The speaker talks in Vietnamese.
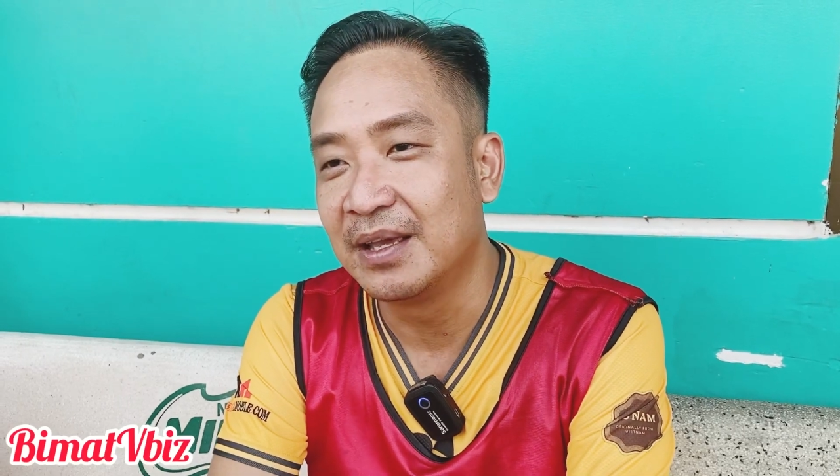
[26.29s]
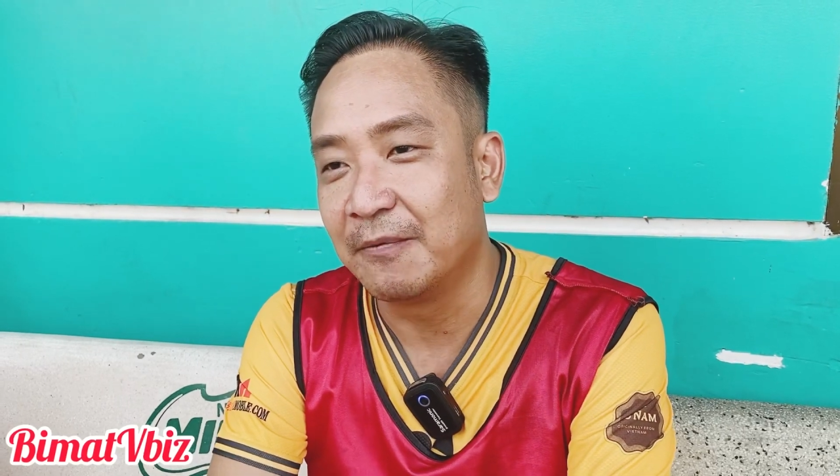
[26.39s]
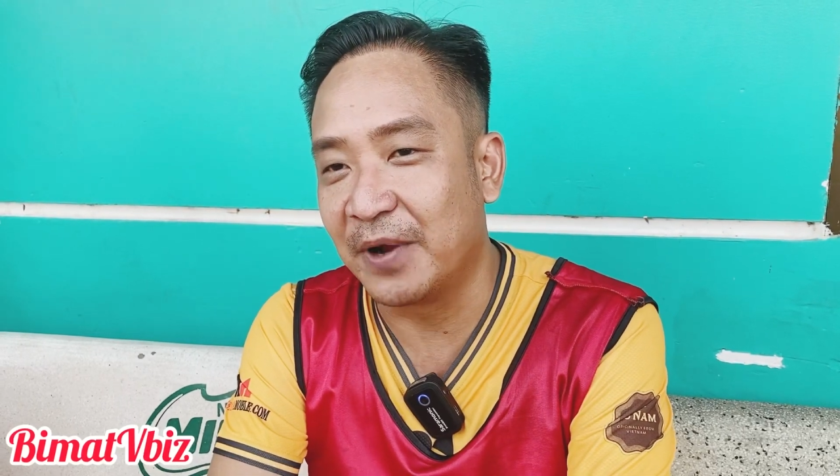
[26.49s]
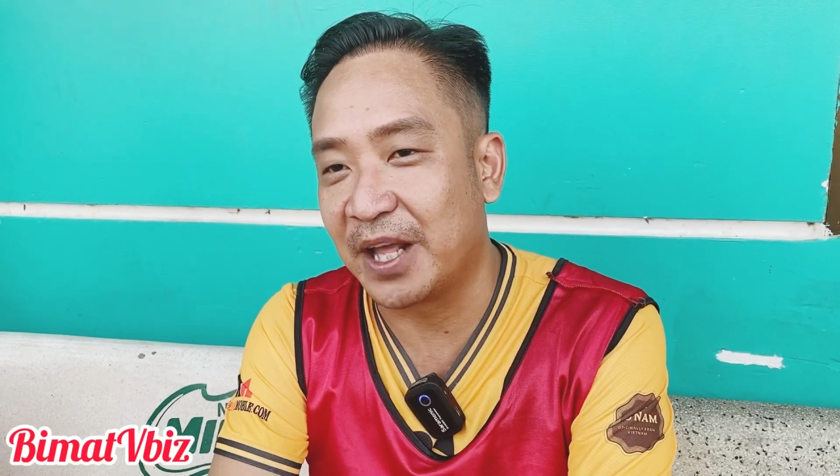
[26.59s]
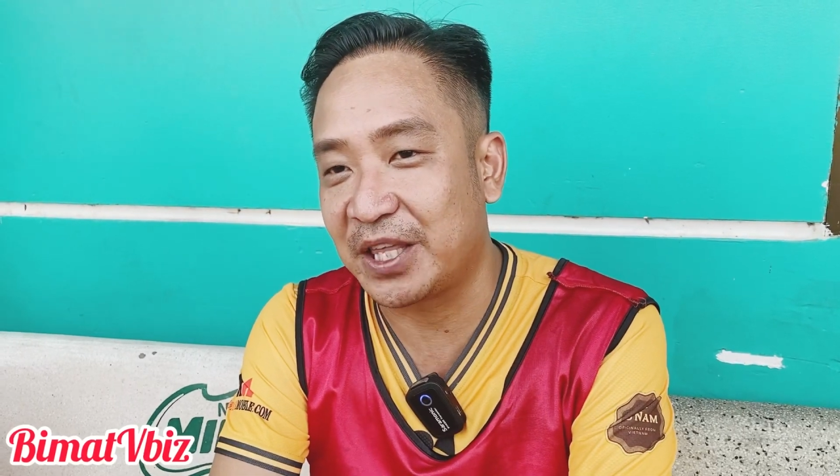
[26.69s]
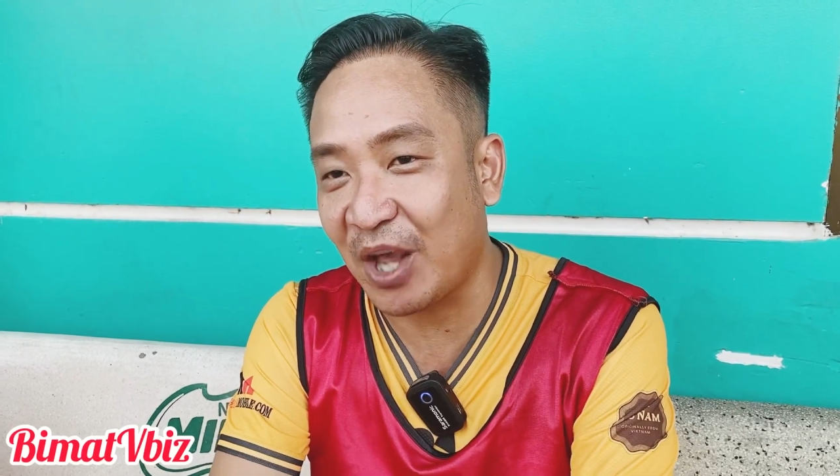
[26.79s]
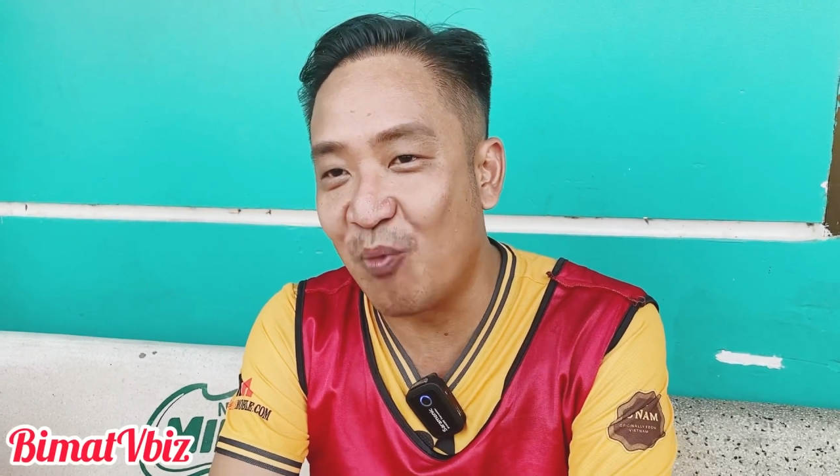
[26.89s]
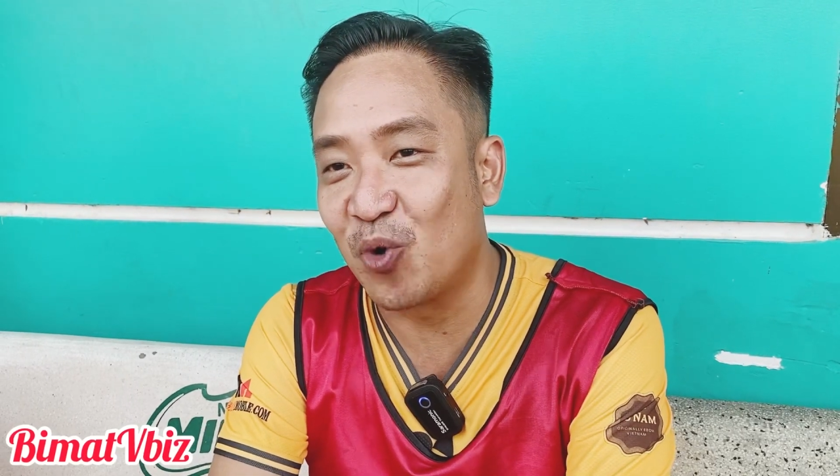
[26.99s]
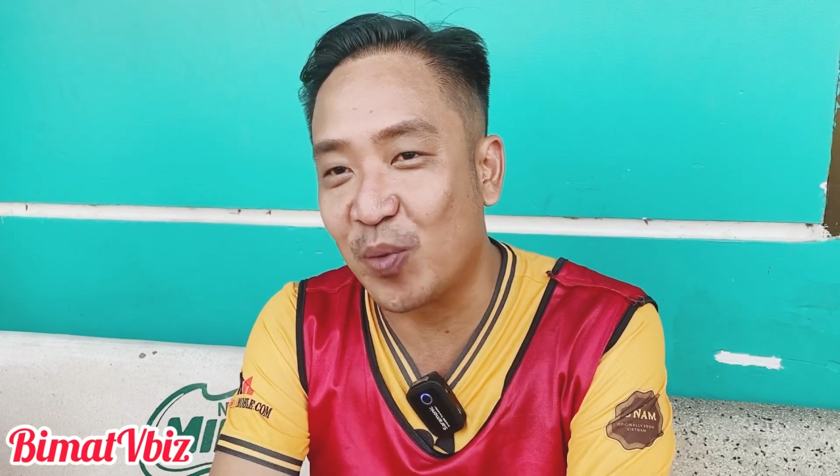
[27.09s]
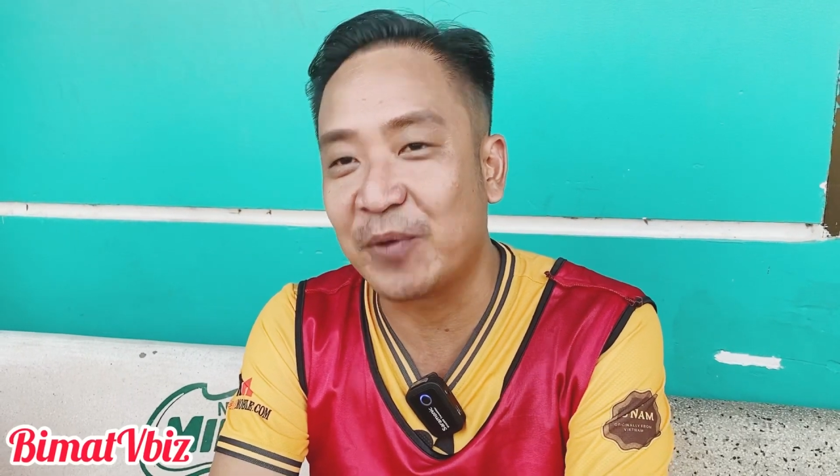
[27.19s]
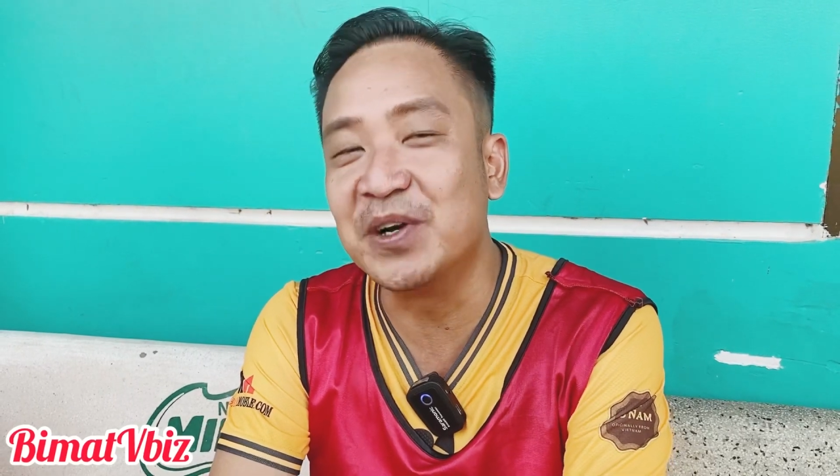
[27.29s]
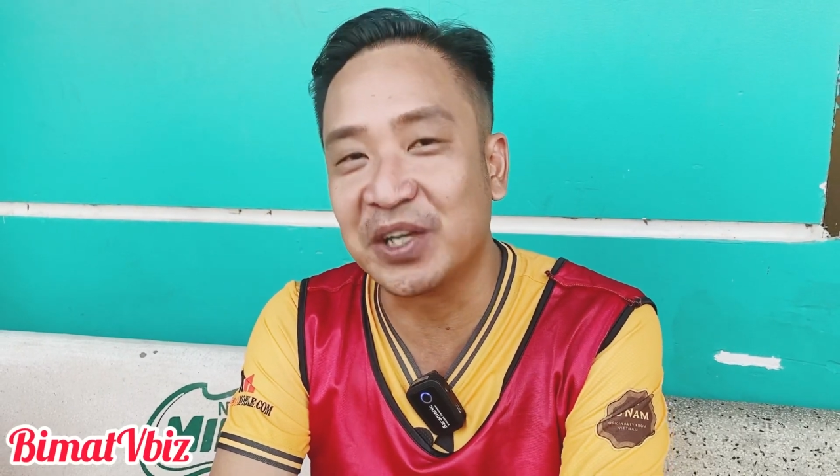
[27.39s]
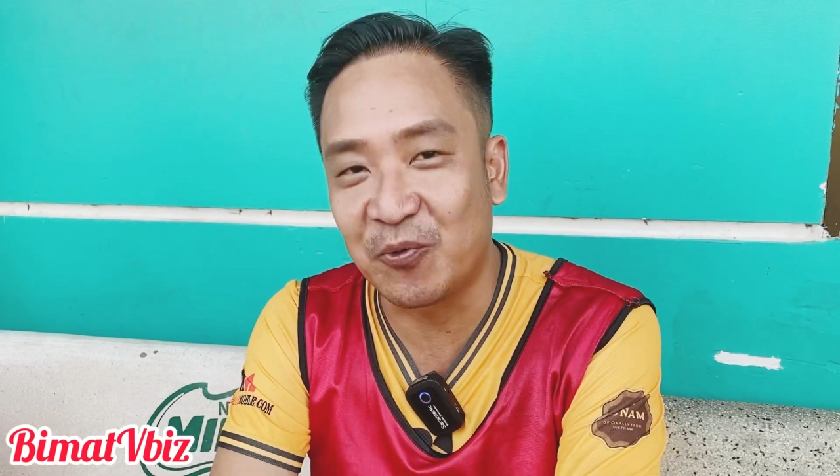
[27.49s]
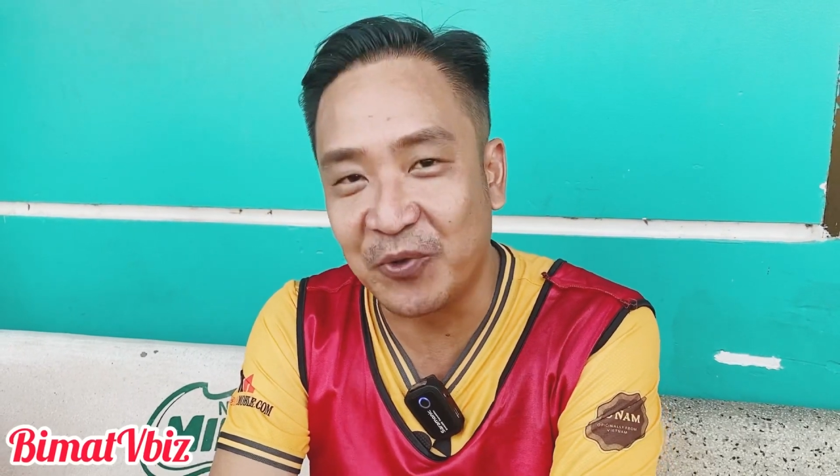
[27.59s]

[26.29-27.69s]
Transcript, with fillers: và là chồng của Mai Phương trong